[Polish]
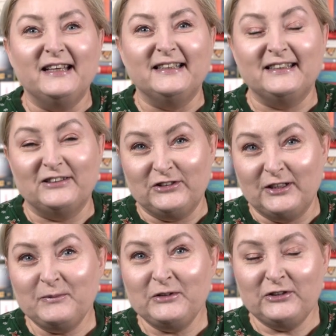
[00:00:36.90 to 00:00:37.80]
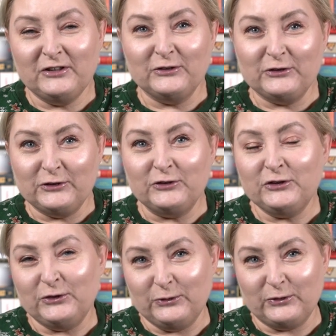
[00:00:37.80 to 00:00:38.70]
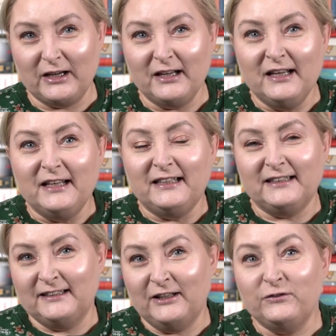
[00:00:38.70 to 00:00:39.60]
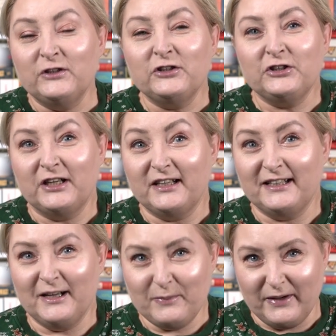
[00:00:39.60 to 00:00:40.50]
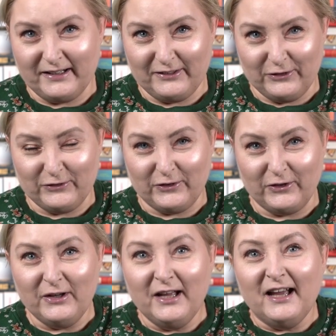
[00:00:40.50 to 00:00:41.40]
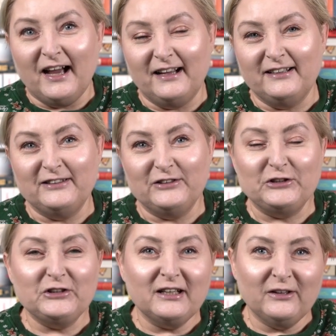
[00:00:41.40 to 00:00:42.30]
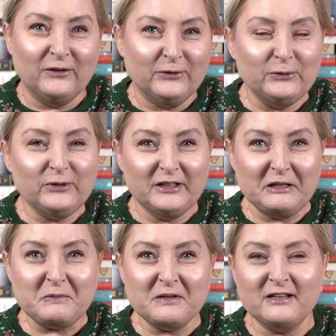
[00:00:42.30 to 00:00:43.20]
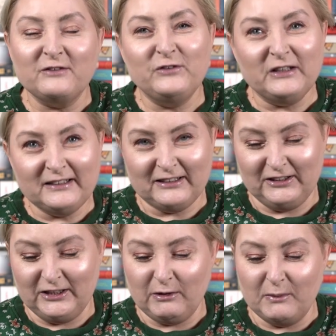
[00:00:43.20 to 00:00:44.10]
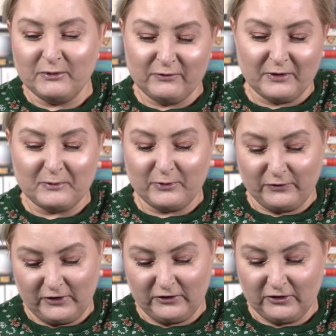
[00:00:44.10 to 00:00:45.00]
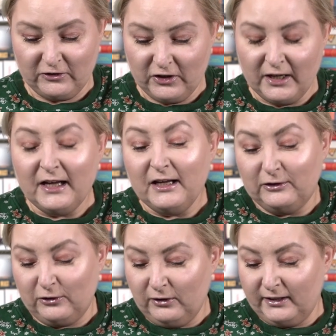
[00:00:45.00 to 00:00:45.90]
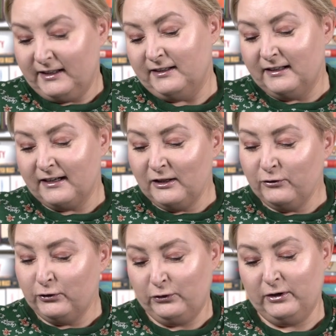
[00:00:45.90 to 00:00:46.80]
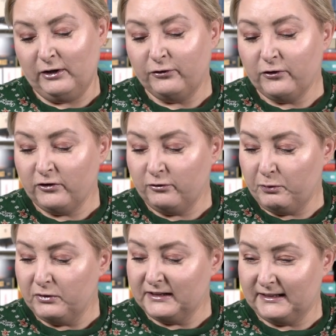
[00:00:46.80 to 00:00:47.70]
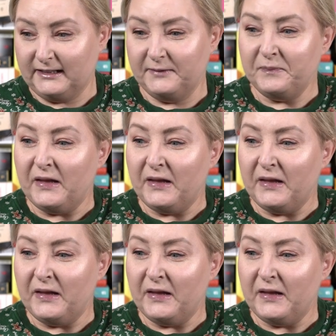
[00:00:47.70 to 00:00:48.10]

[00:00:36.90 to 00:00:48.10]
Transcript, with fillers: Zaczynamy dzisiaj od książki, która jest największa gabarytowo, ale też taka, o której chyba najwięcej chciałabym Wam powiedzieć. To legendarni fotografowie w Polsce